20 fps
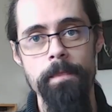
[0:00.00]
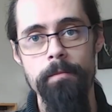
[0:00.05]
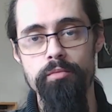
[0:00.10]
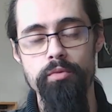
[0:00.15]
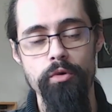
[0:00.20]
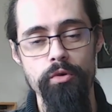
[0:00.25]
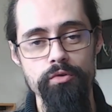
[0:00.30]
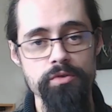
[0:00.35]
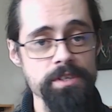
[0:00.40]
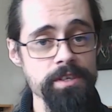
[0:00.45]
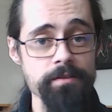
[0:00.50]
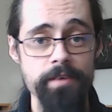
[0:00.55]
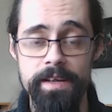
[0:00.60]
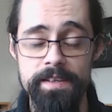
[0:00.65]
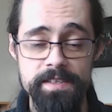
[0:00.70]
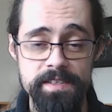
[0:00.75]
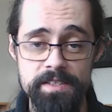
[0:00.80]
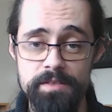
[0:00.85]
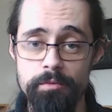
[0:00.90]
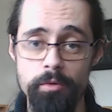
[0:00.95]
pour du
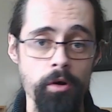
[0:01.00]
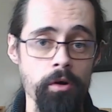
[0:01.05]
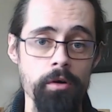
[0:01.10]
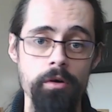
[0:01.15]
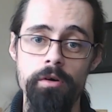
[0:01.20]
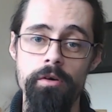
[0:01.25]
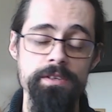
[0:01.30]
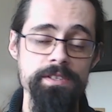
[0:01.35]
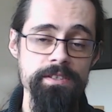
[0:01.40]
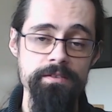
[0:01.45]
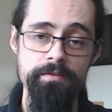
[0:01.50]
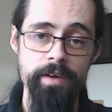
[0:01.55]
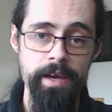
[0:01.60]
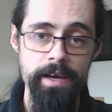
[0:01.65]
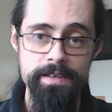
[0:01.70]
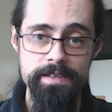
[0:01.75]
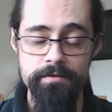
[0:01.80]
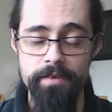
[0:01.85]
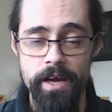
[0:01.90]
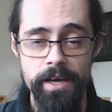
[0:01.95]
divertissement
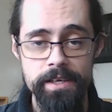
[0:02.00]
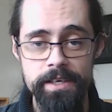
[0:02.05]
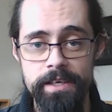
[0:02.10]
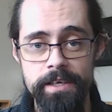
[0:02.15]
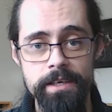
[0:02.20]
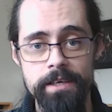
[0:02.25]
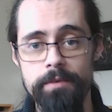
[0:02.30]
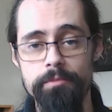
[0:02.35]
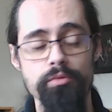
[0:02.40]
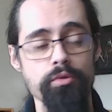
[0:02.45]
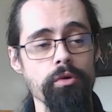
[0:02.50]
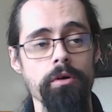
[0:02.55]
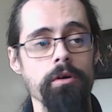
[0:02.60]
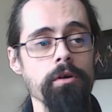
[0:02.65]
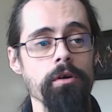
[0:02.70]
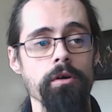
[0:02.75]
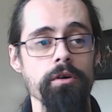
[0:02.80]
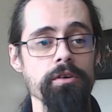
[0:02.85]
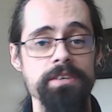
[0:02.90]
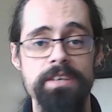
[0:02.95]
divers et variés,
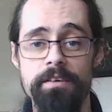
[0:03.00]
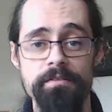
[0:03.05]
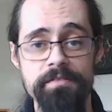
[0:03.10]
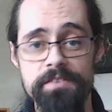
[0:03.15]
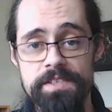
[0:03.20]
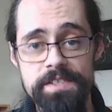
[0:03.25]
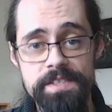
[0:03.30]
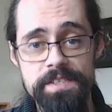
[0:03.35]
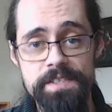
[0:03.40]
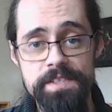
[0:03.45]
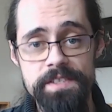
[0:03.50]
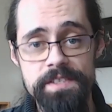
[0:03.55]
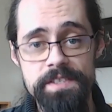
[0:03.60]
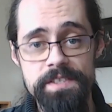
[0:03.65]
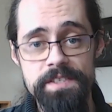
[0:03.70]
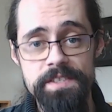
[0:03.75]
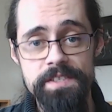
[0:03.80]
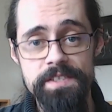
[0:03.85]
pour de la visite,